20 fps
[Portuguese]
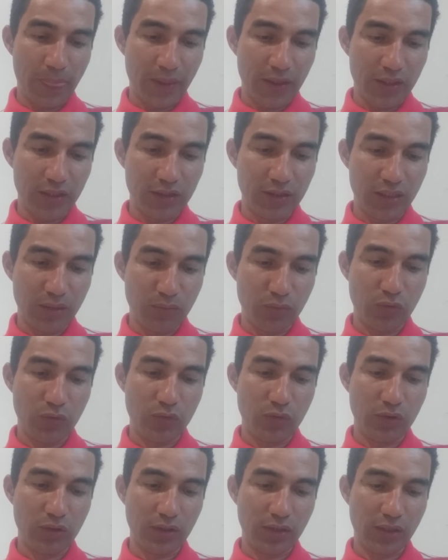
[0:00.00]
e
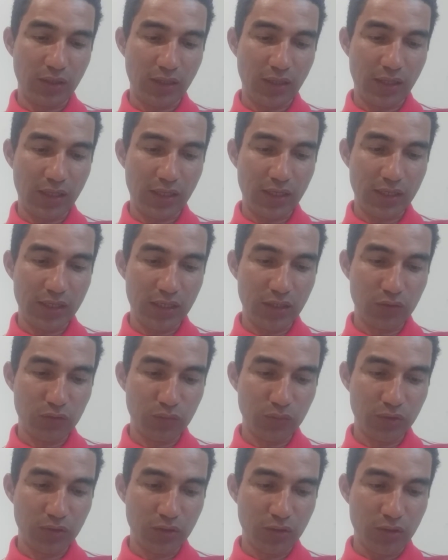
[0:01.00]
temor.
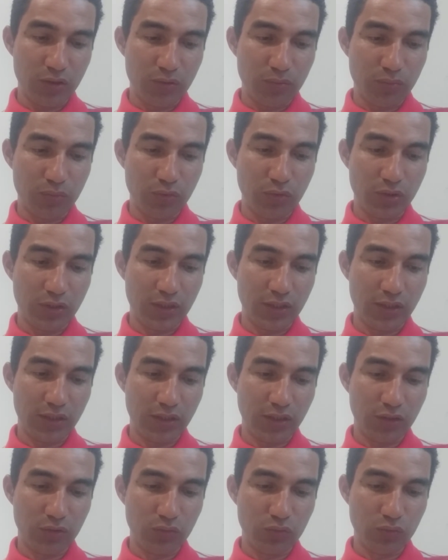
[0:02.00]
Alegro-me, porque
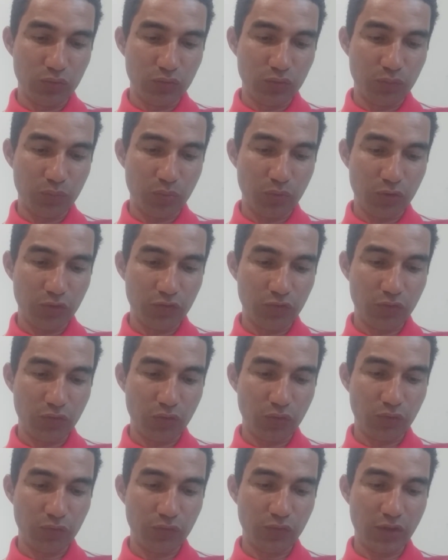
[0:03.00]
em tudo posso
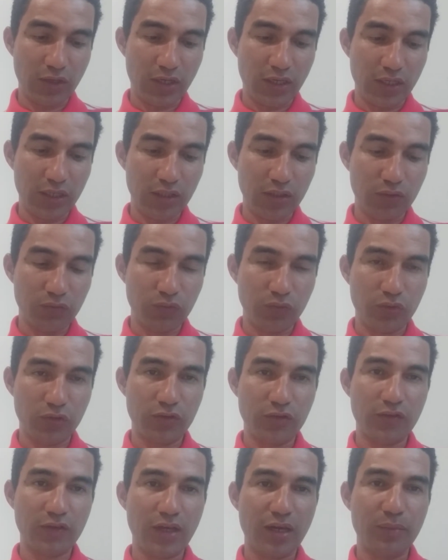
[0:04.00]
confiar em
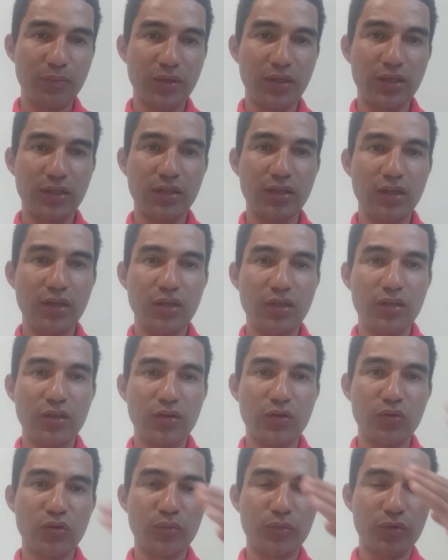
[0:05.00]
vós. Amém.
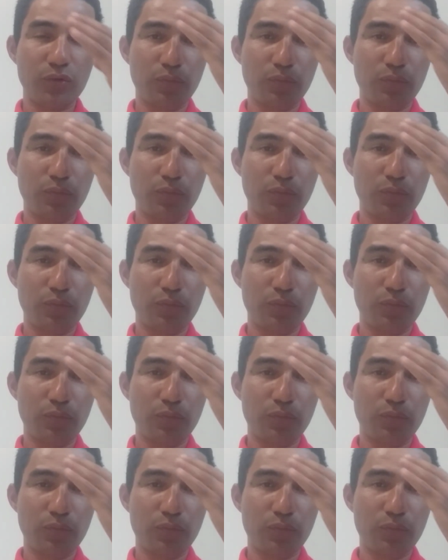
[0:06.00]
Em nome do